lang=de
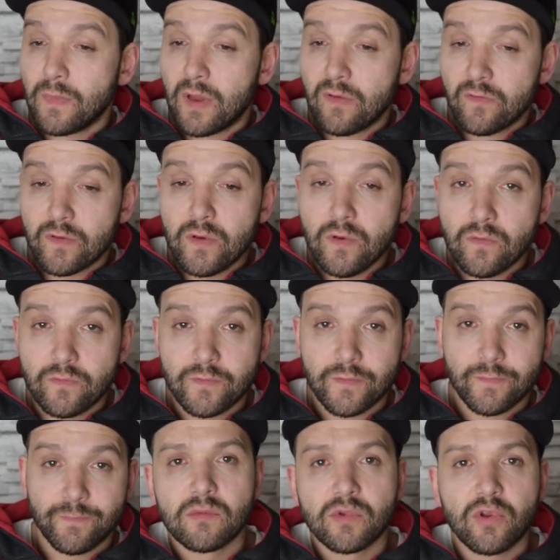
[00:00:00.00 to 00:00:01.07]
es hilft.
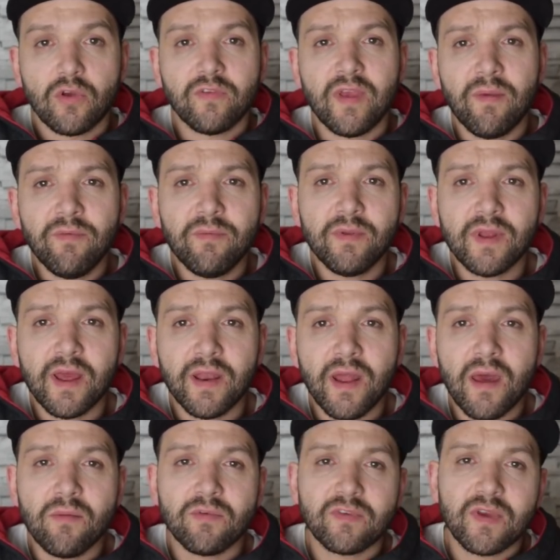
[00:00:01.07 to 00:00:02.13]
Doch selbst mit
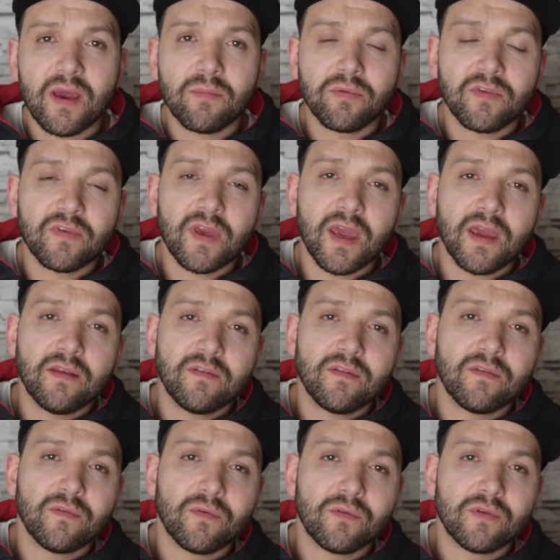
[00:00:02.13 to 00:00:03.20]
Cannabis gab es
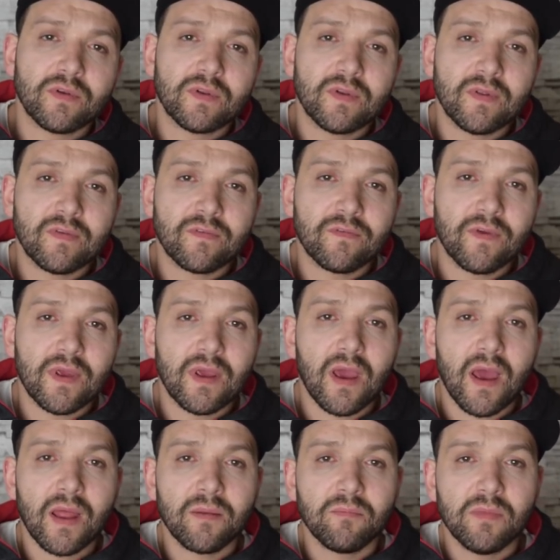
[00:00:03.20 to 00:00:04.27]
Grenzen und es fing
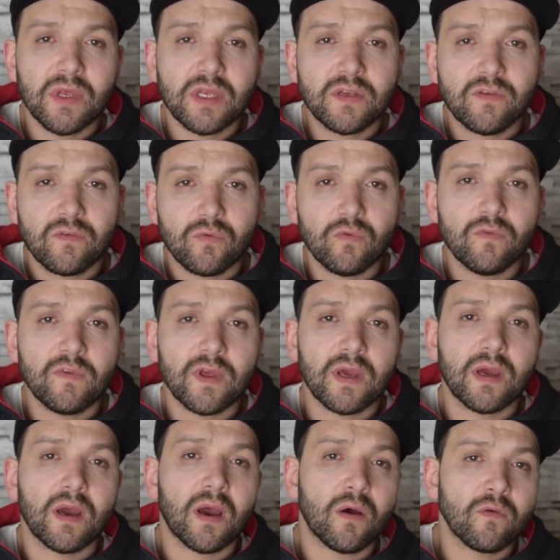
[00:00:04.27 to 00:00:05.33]
an, mich zu
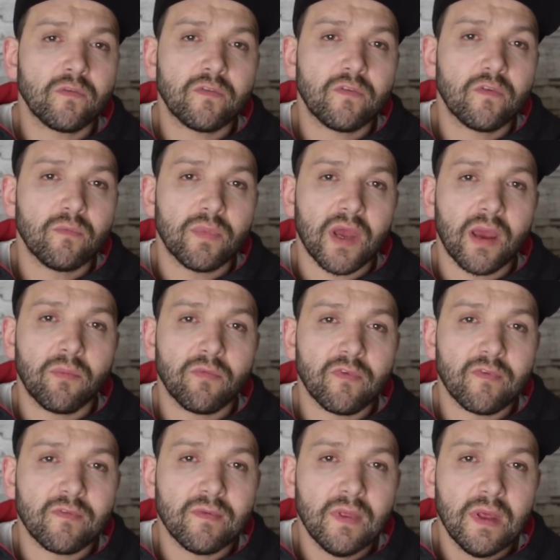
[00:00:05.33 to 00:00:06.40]
sehr
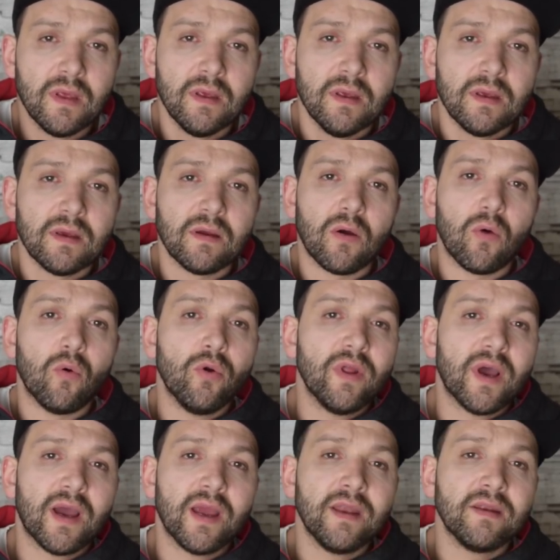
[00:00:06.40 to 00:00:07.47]
auszubremsen
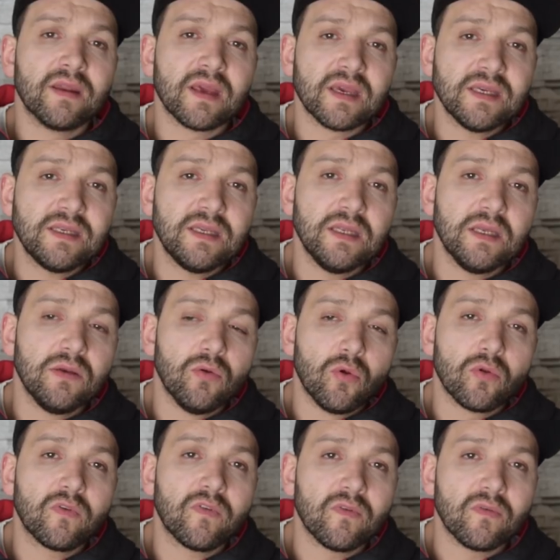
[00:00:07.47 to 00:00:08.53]
ohne einen richtigen
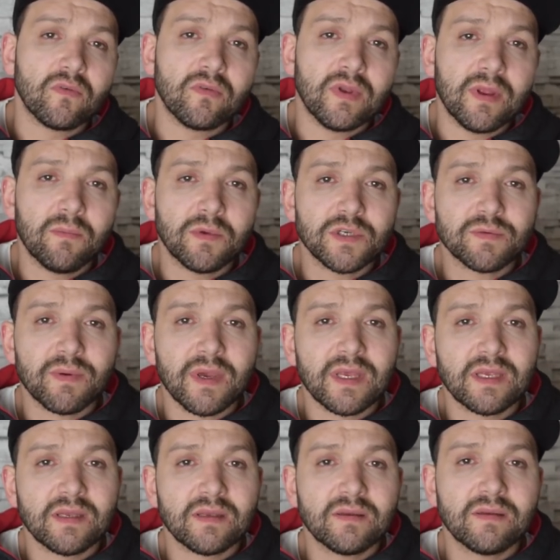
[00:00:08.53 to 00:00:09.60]
Nutzen.
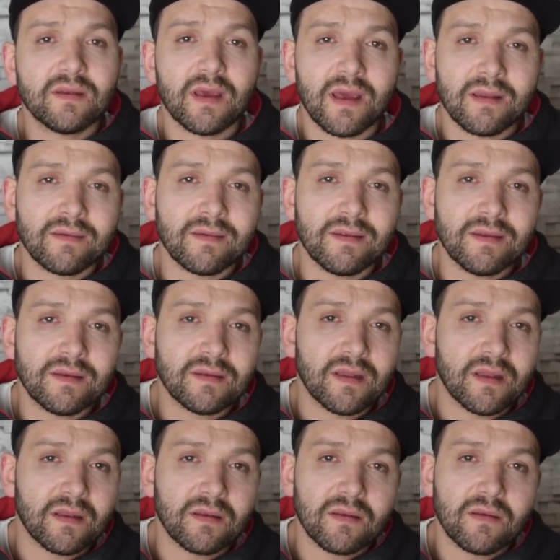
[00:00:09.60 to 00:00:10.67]
Dementsprechend hatte ich
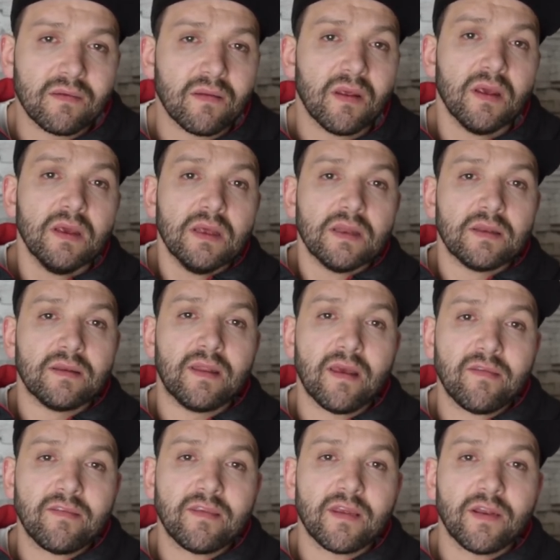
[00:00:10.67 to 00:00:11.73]
dann
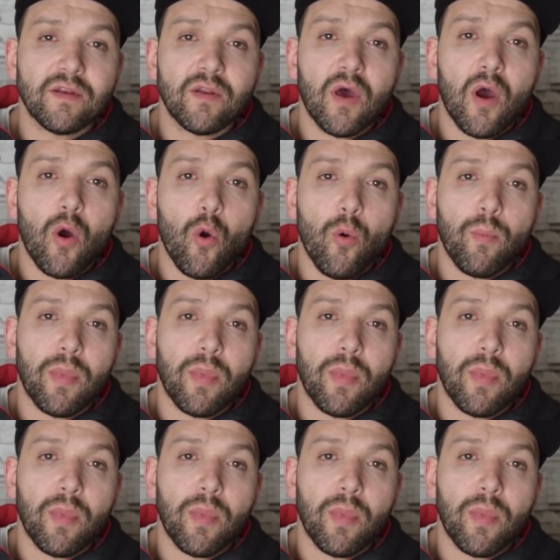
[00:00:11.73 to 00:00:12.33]
das dann auch